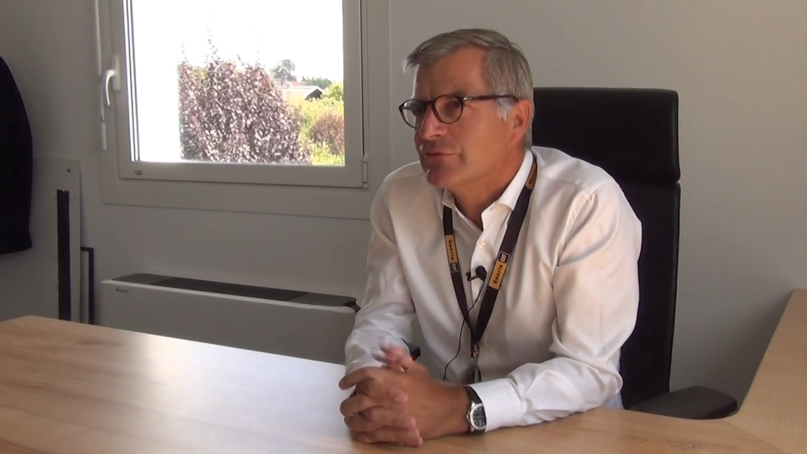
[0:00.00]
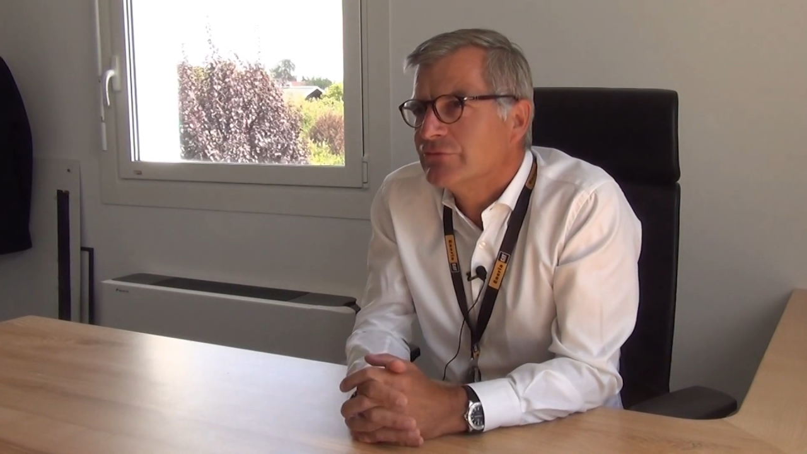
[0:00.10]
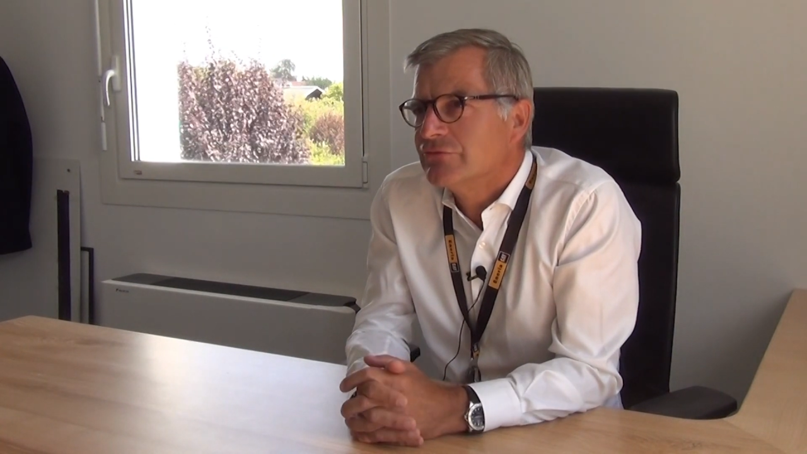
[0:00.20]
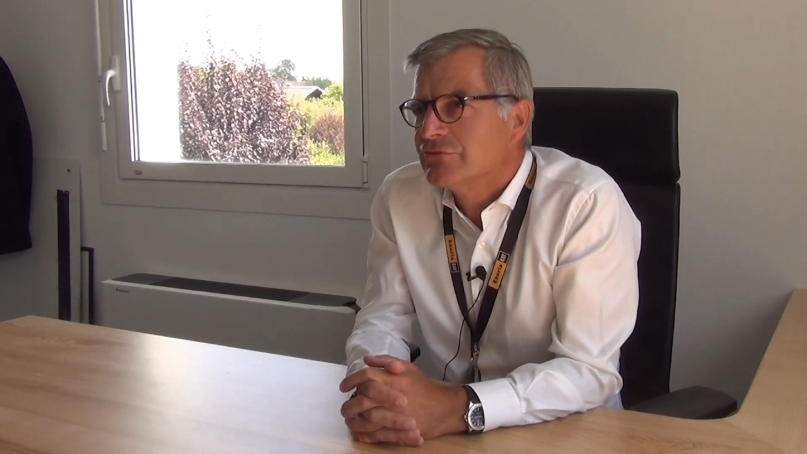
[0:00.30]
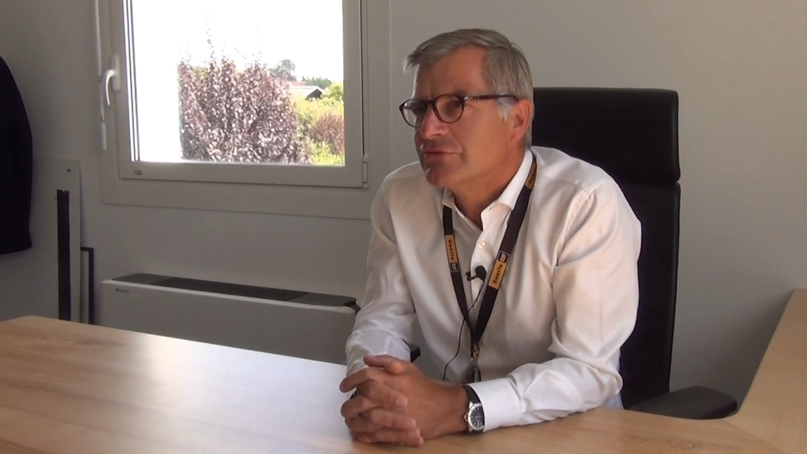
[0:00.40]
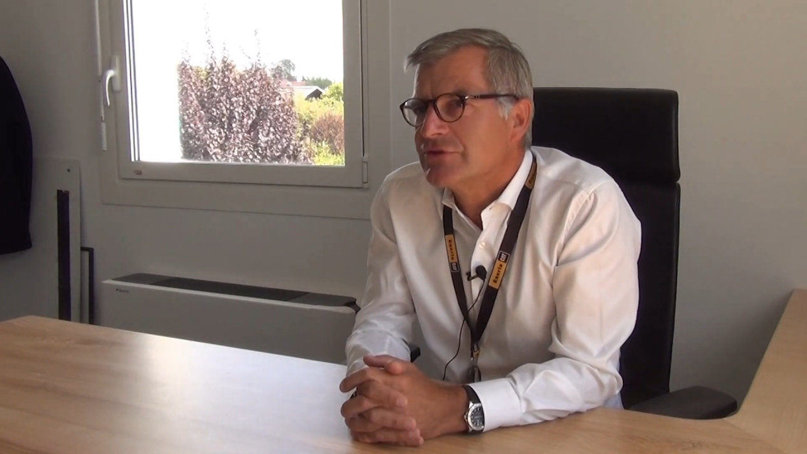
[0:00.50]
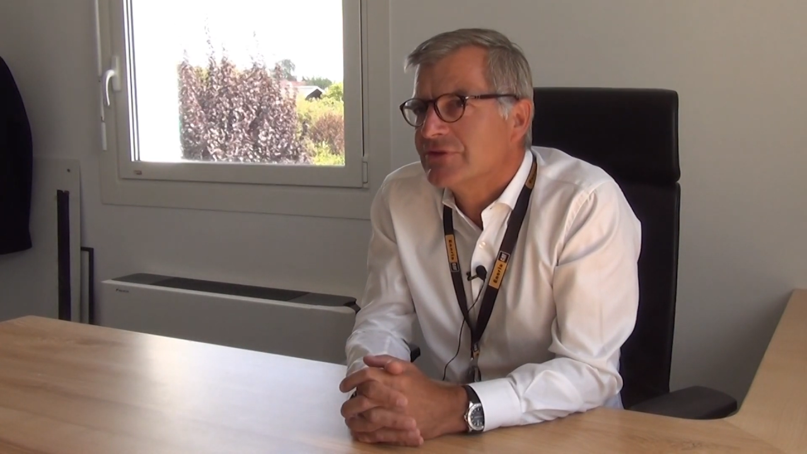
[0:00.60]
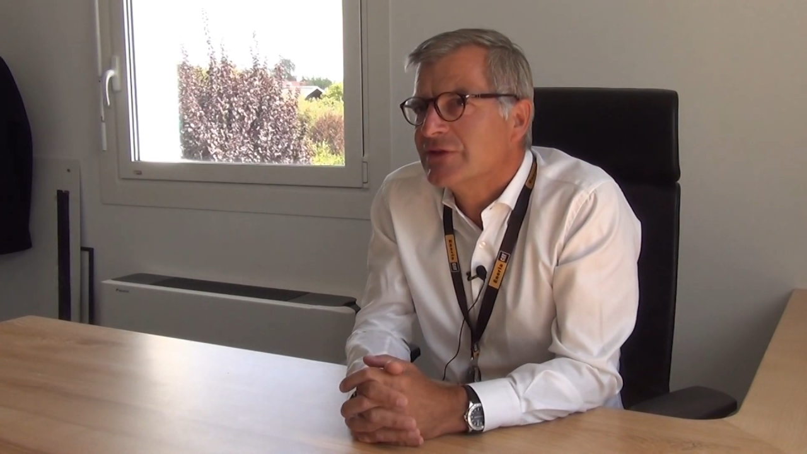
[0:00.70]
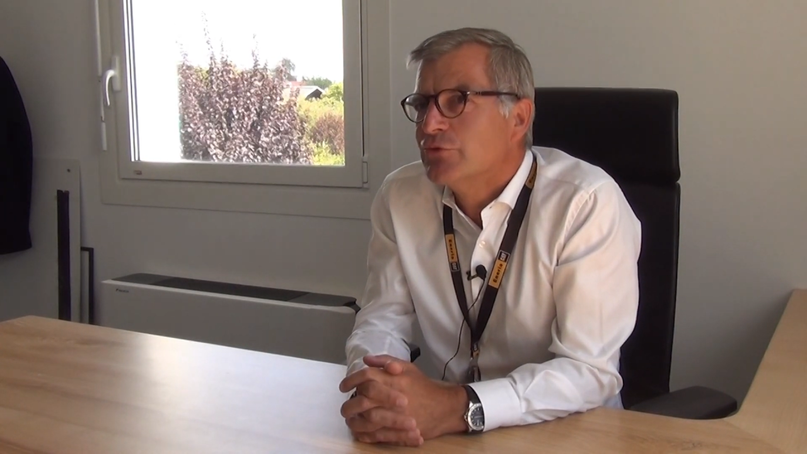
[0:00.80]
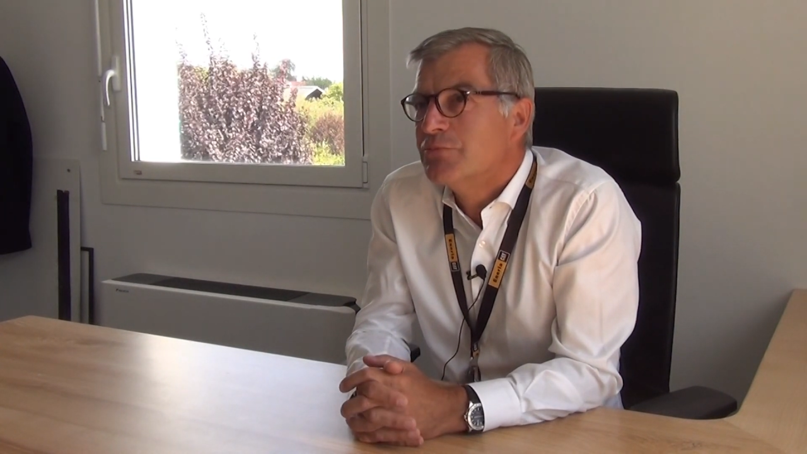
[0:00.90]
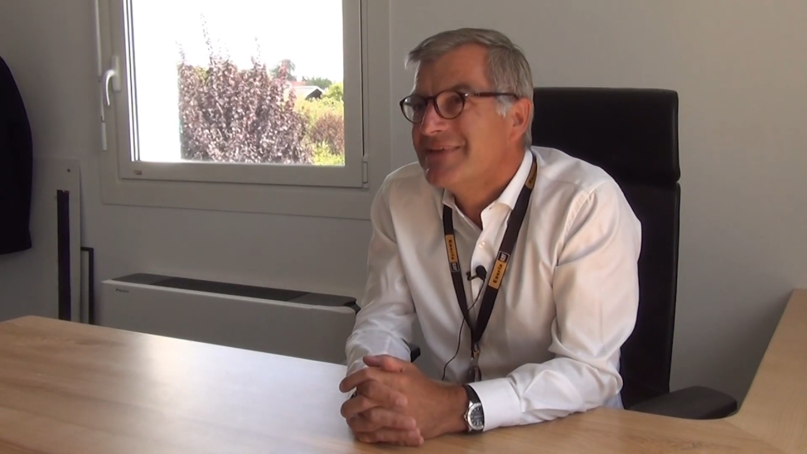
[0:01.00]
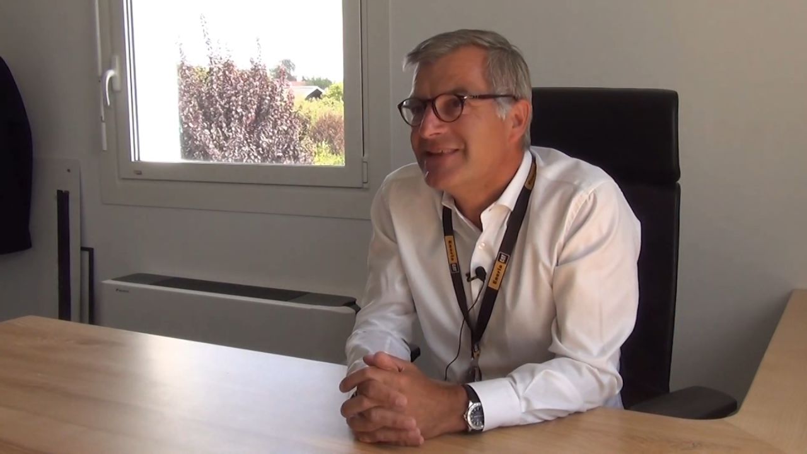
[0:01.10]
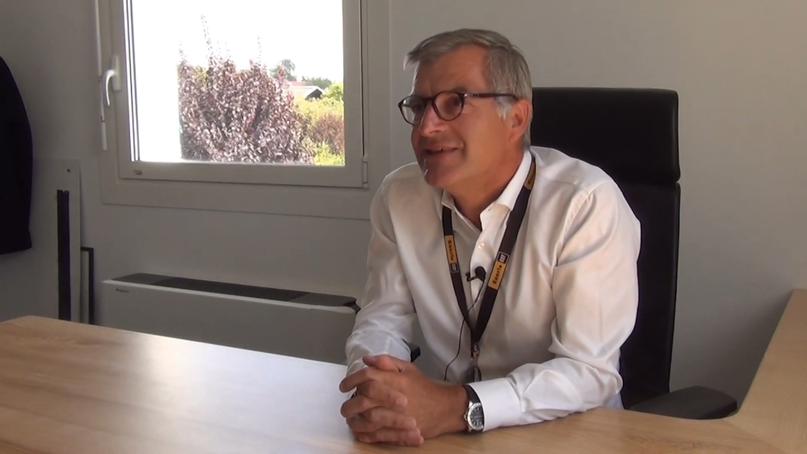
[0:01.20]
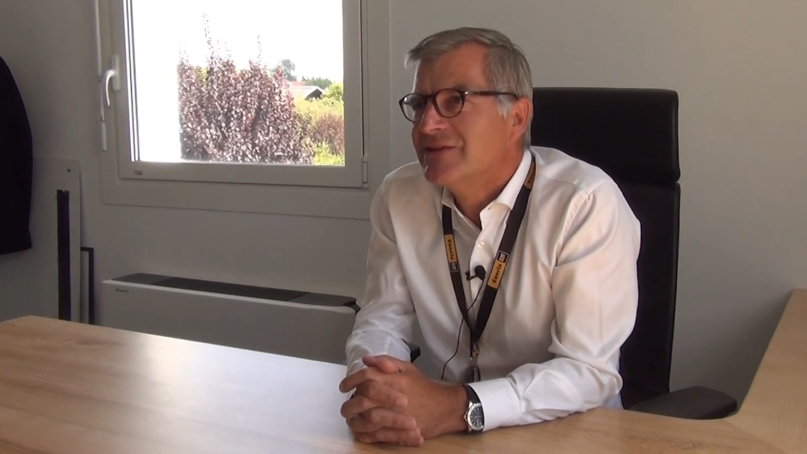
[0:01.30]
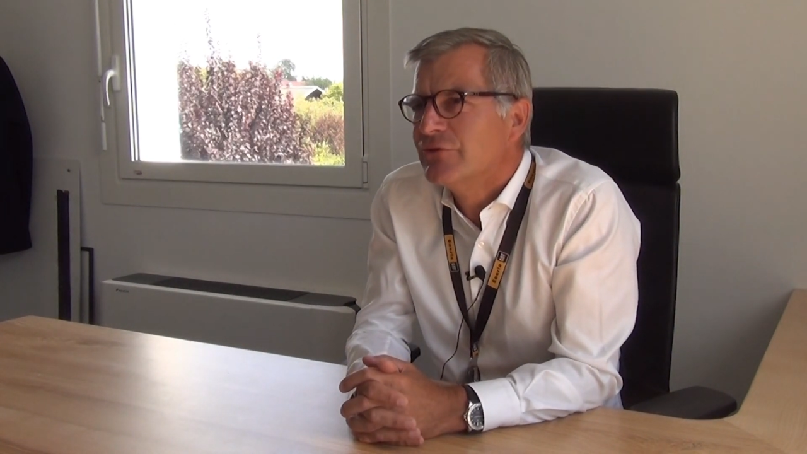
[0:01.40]
d'une centaine de
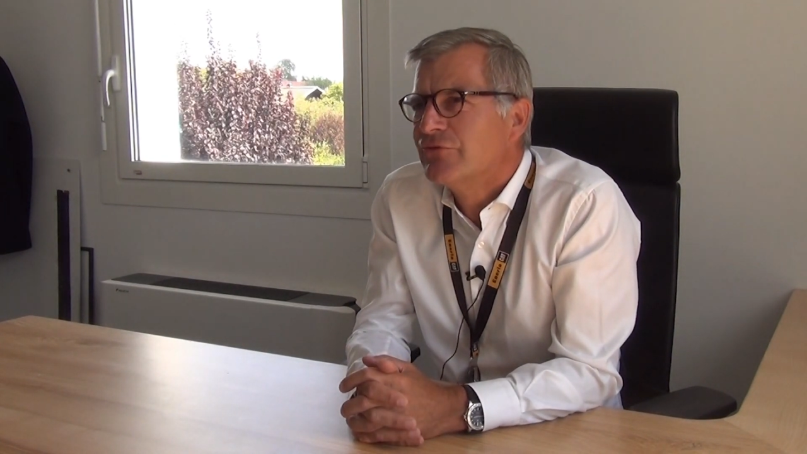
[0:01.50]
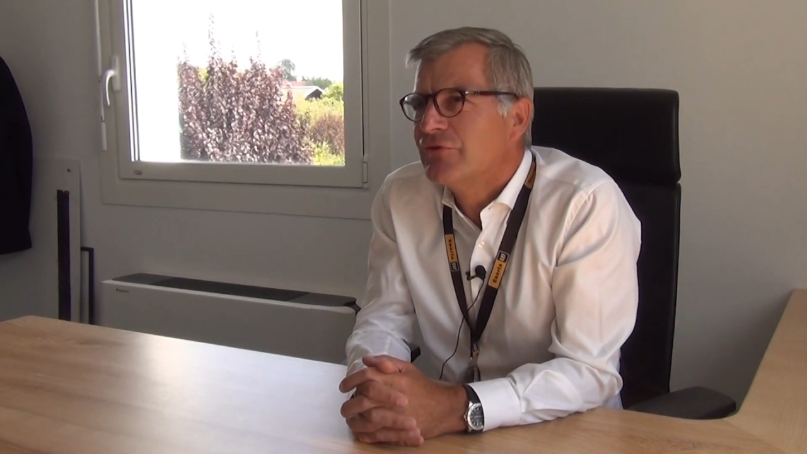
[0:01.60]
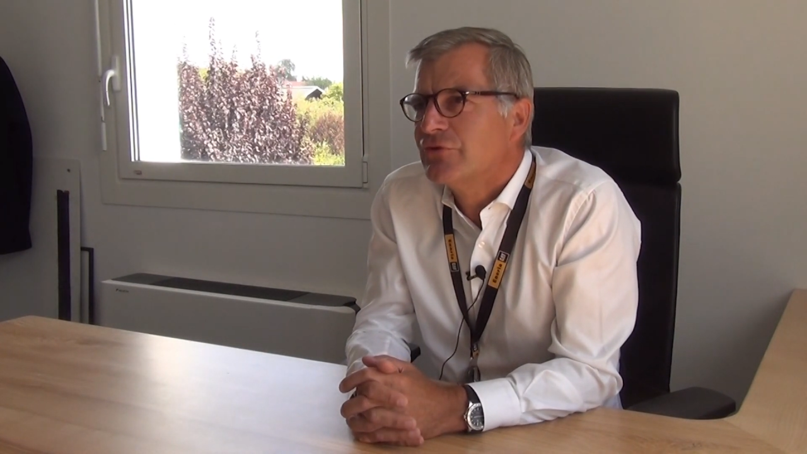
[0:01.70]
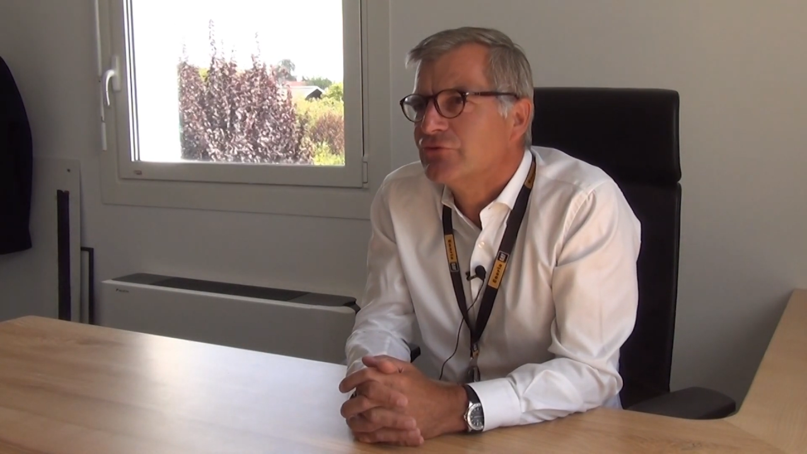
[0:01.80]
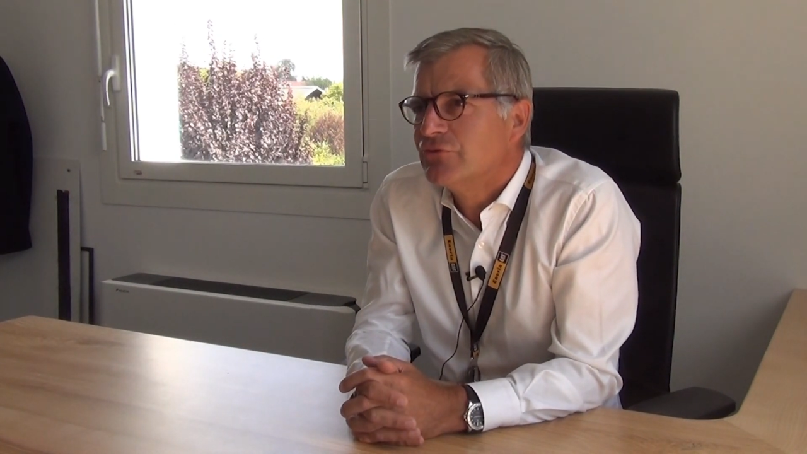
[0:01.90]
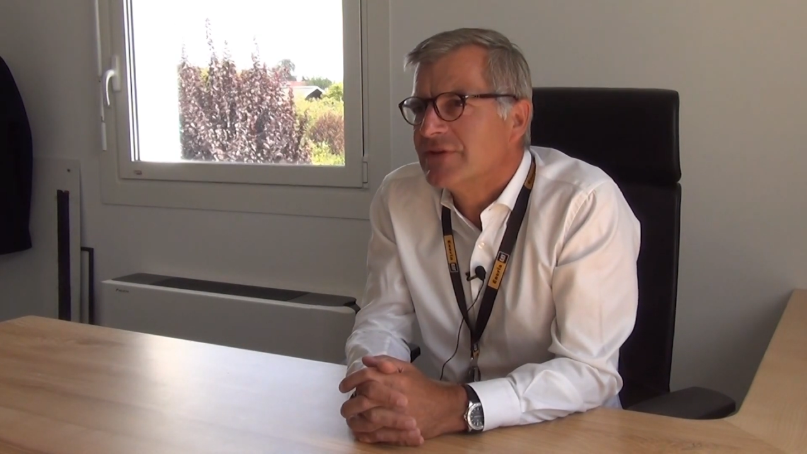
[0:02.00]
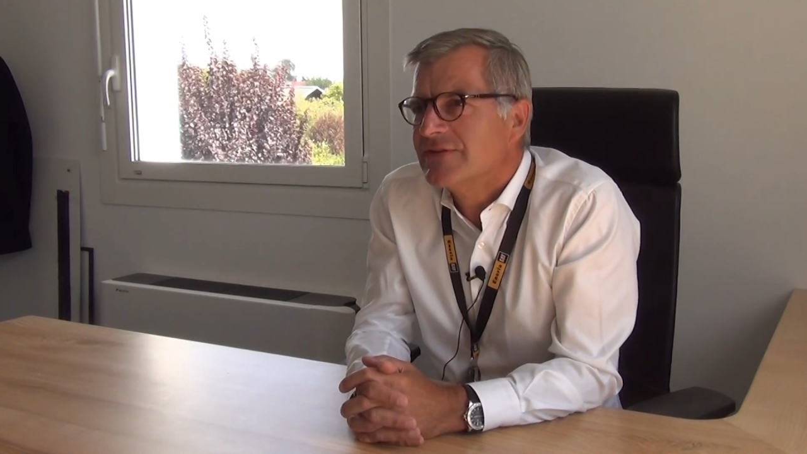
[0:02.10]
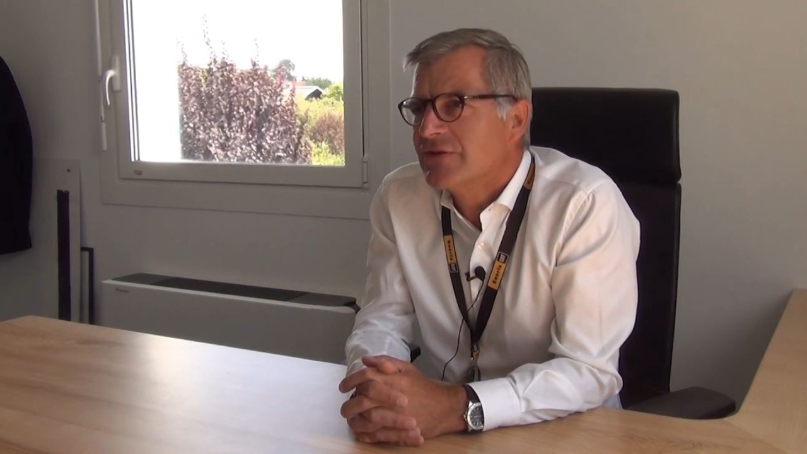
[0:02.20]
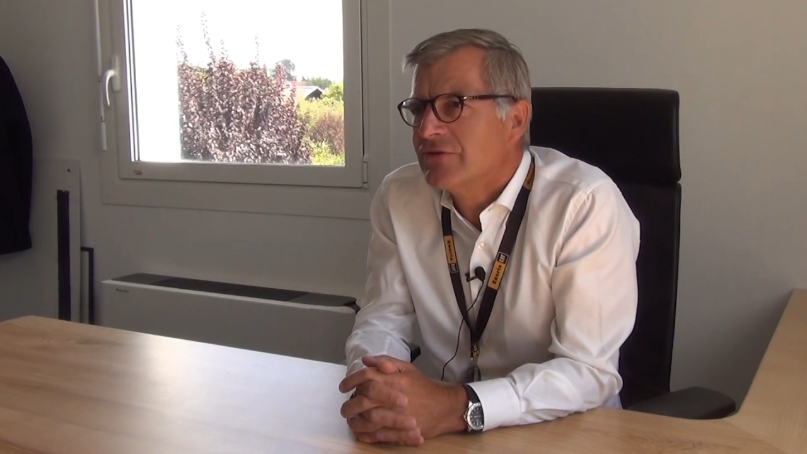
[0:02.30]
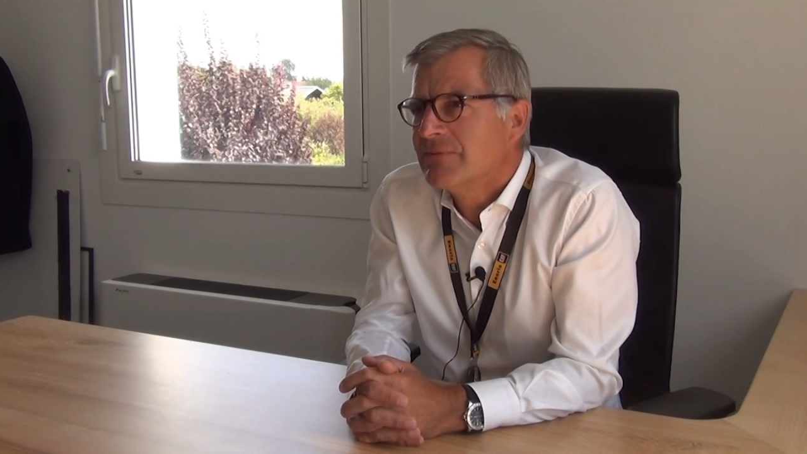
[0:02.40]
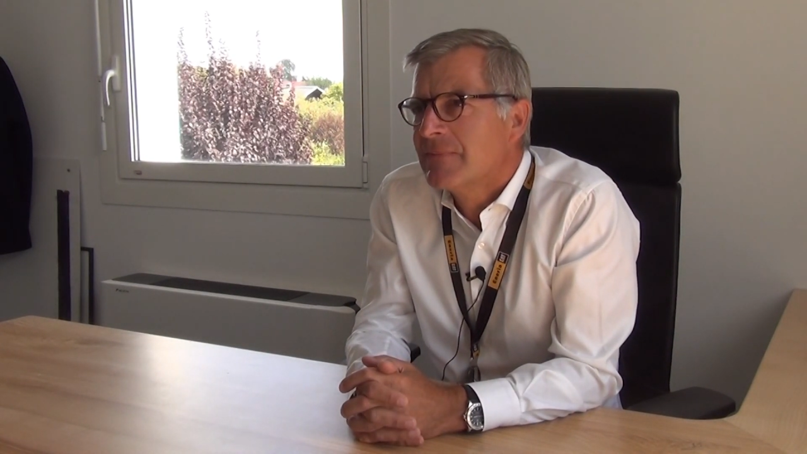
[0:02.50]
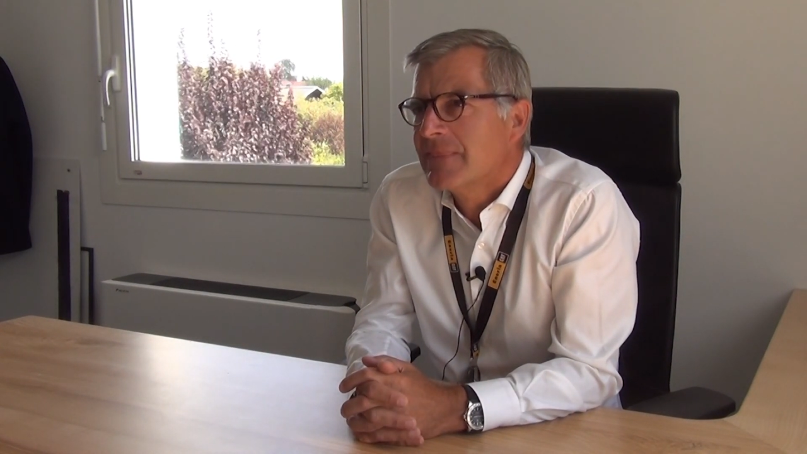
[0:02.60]
milliers d'enfants tous les ans